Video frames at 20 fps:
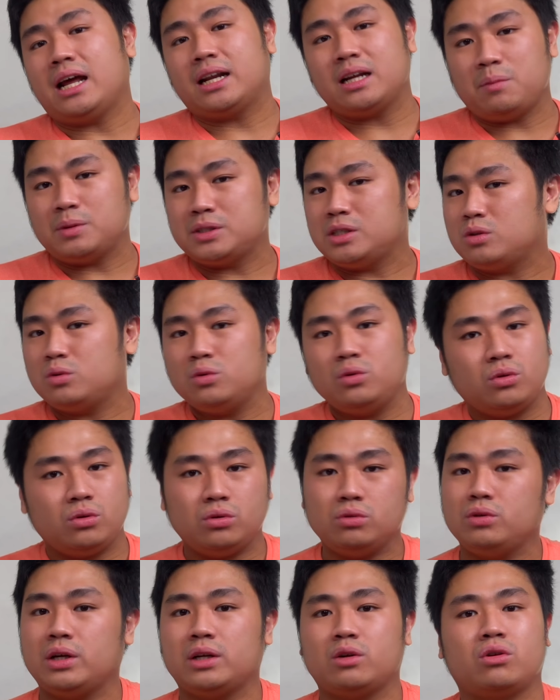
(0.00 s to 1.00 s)
harga pasti
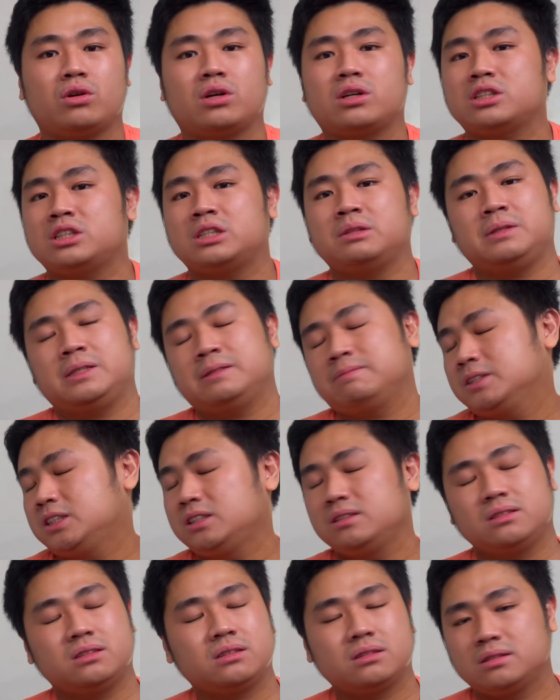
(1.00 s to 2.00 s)
turun tuh yang non resmi.
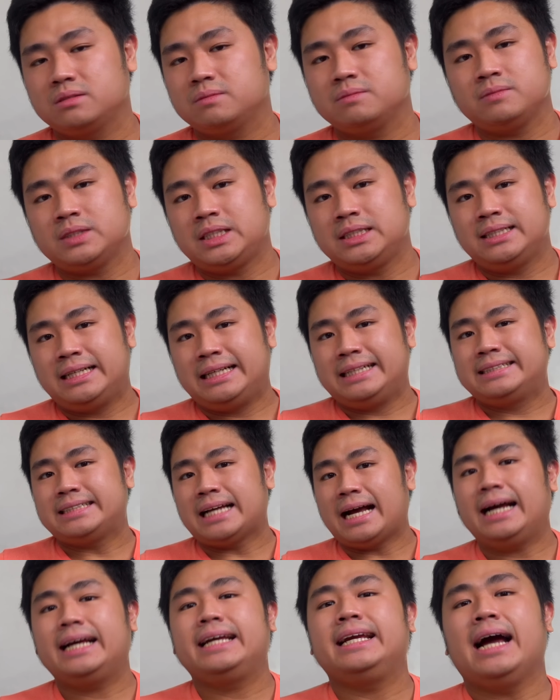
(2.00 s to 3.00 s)

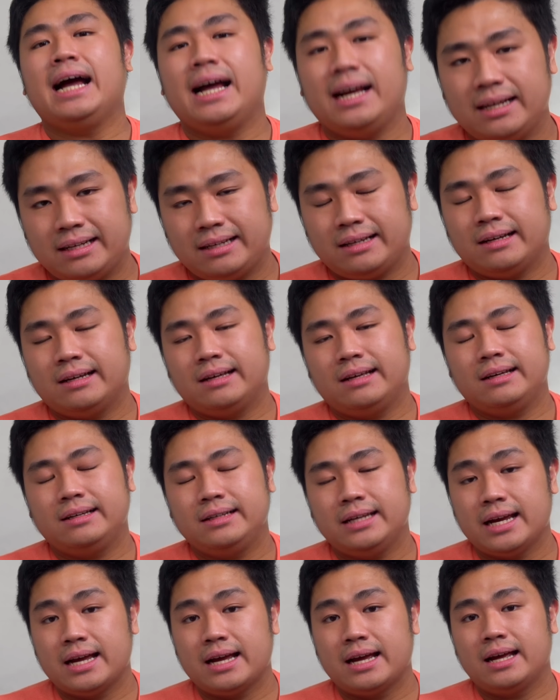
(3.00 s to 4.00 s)
Sayangnya
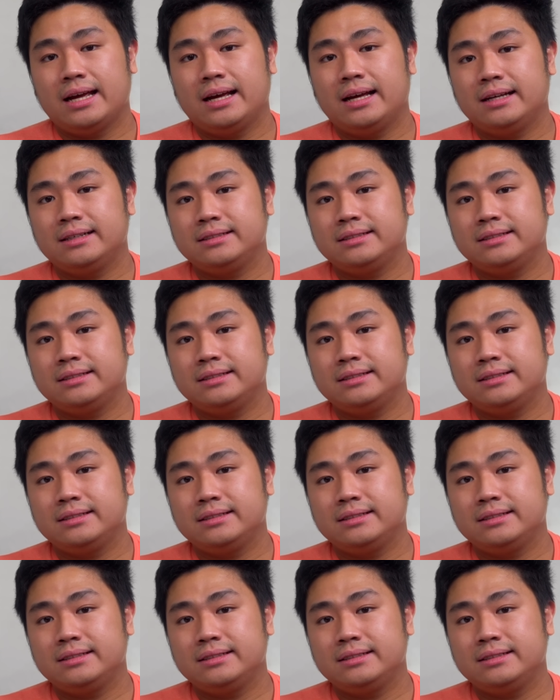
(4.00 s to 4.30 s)
ya